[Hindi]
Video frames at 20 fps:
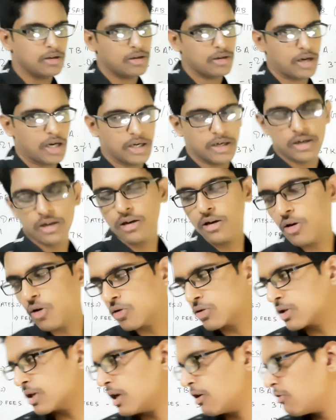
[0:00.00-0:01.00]
राइट
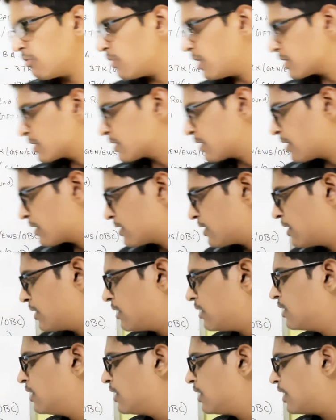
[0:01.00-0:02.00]
और उसके अलावा बात करते हैं